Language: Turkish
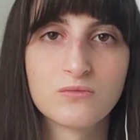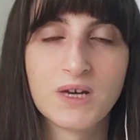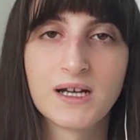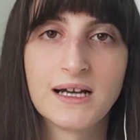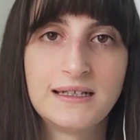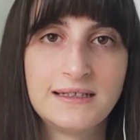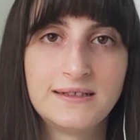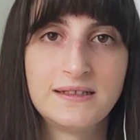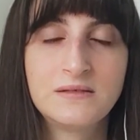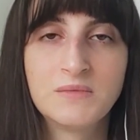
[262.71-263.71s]
Makaleyi
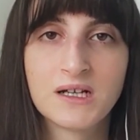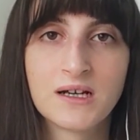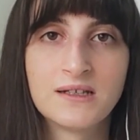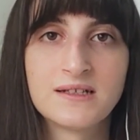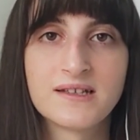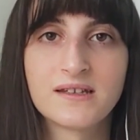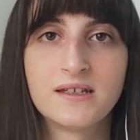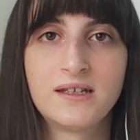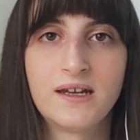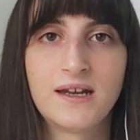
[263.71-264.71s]
değil. Makaleleri
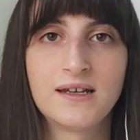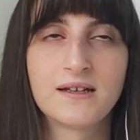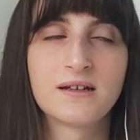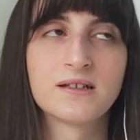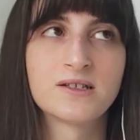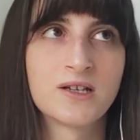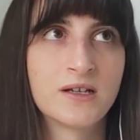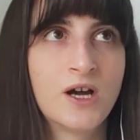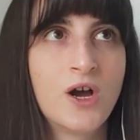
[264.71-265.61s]
zaten genellikle arkadaşlar